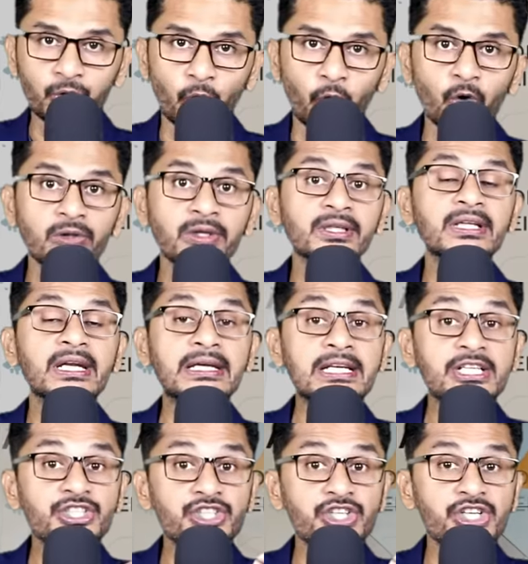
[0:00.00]
দখলদারদের
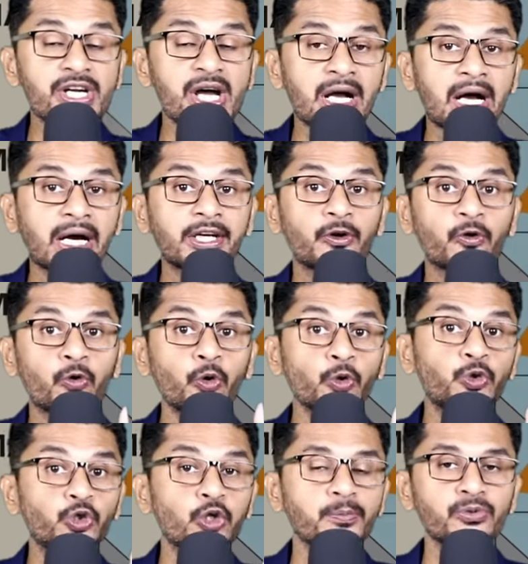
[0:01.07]
একটা সেনা ঘাটের
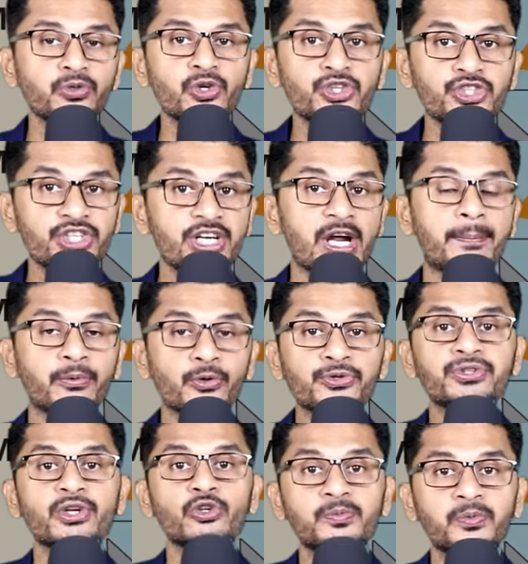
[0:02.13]
গুরুত্বপূর্ণ সেনা
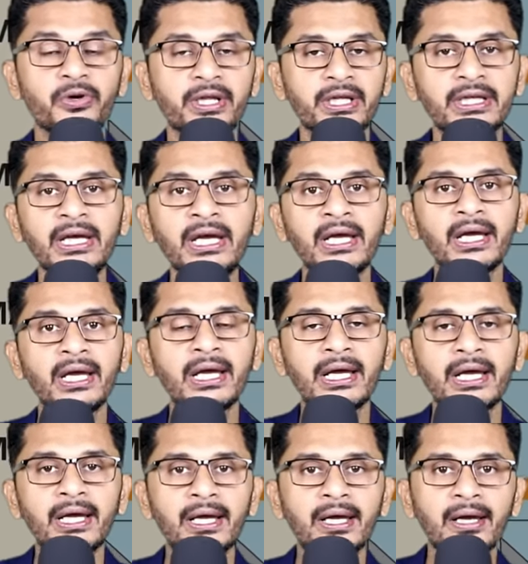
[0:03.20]
পোস্টের উপরে গিয়ে
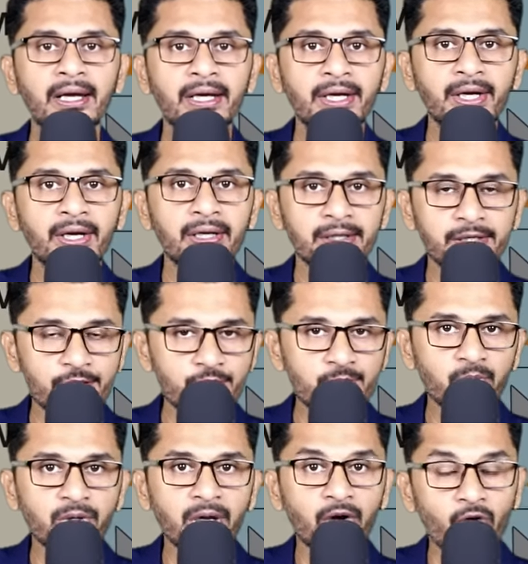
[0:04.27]

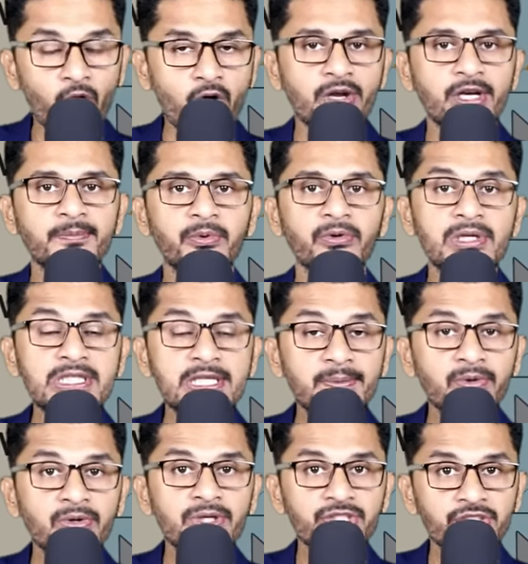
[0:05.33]
হিজবুল্লার রকেট পড়েছে
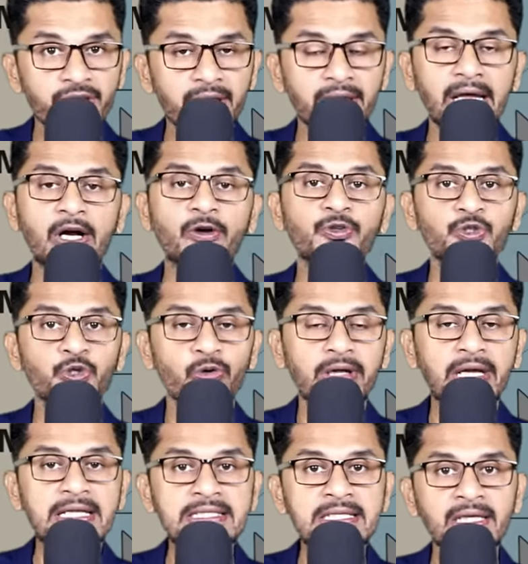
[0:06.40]
এবং সেখানে আগুন
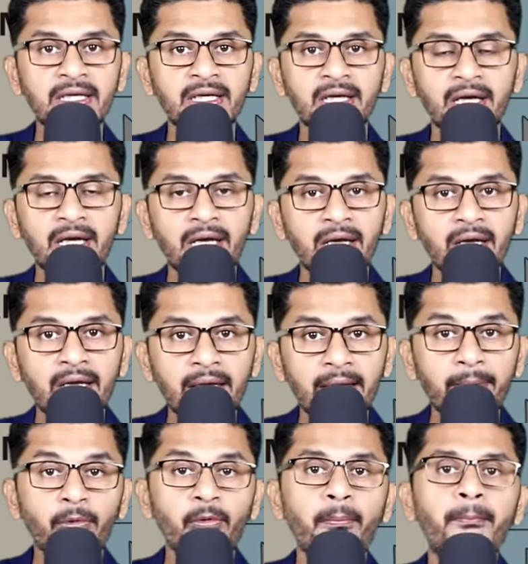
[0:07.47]
জ্বলে গেছে
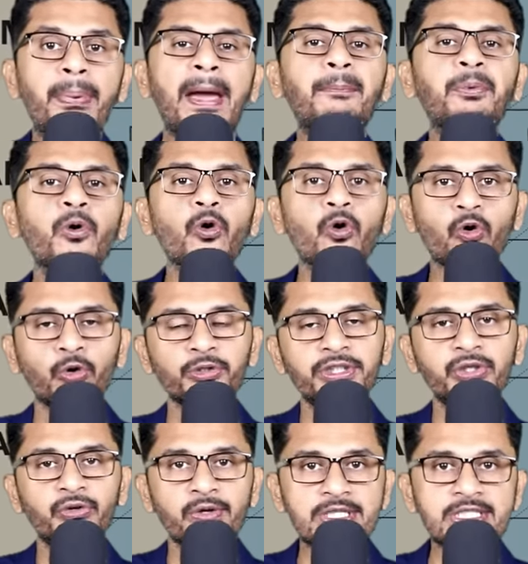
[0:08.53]
এবং ব্যাপক
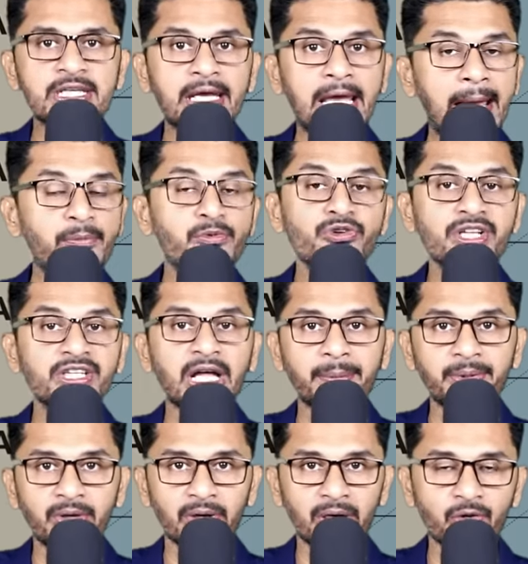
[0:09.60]
ক্ষতি হয়েছে এমনটি
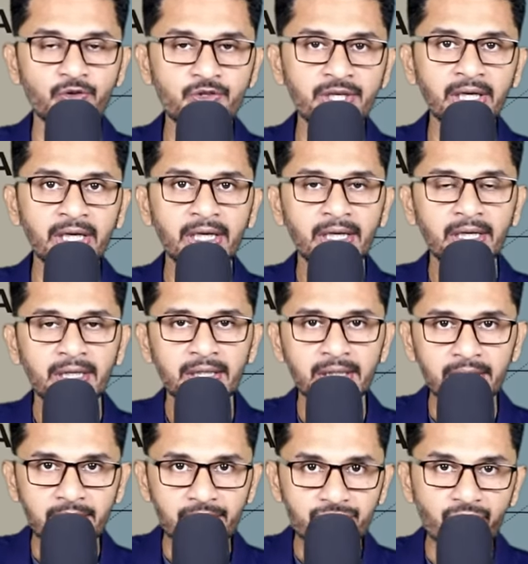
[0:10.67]
দাবি করা হচ্ছে
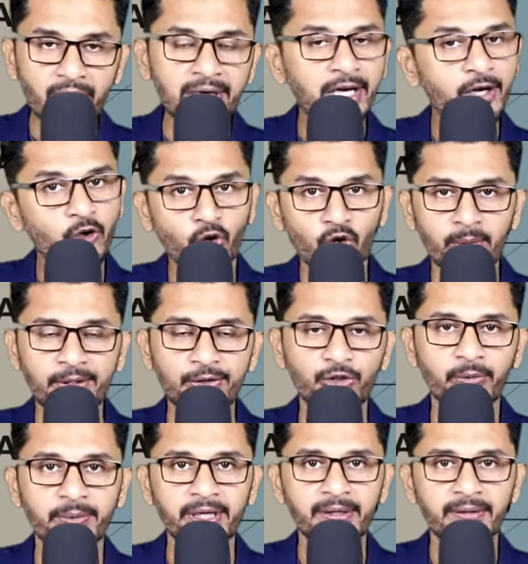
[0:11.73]
ইসরায়েলের
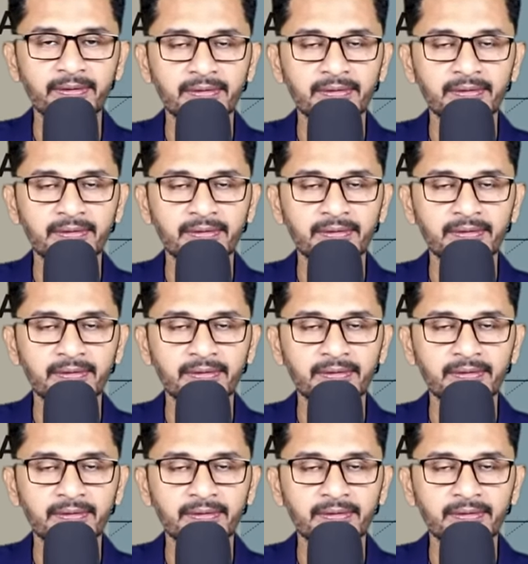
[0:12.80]
গণমাধ্যমে